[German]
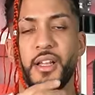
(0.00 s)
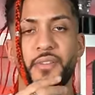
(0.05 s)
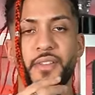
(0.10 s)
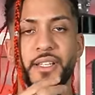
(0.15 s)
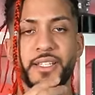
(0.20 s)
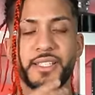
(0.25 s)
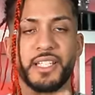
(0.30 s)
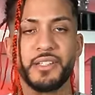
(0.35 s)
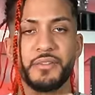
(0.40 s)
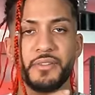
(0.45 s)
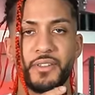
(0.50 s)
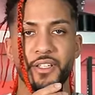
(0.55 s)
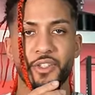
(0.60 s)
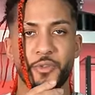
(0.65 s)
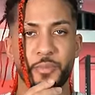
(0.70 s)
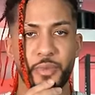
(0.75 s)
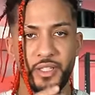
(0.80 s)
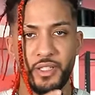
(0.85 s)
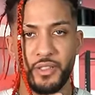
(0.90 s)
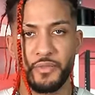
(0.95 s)
Das Gift der
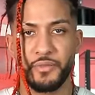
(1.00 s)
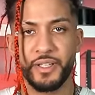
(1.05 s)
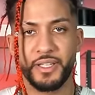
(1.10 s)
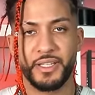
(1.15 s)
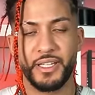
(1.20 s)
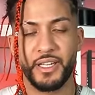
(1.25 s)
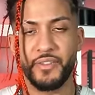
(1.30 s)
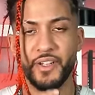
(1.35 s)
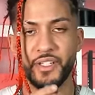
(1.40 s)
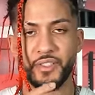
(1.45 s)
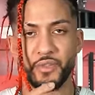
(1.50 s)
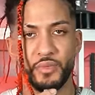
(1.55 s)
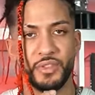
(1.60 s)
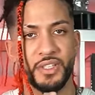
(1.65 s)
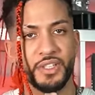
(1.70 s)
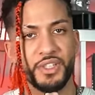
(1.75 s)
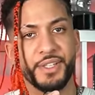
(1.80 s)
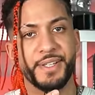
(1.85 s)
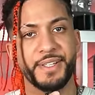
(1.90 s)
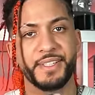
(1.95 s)
Spinne wirkt jeweils
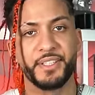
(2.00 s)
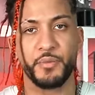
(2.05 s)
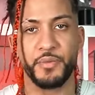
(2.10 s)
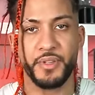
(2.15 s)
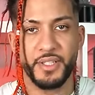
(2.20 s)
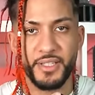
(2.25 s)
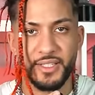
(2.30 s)
unterschiedlich auf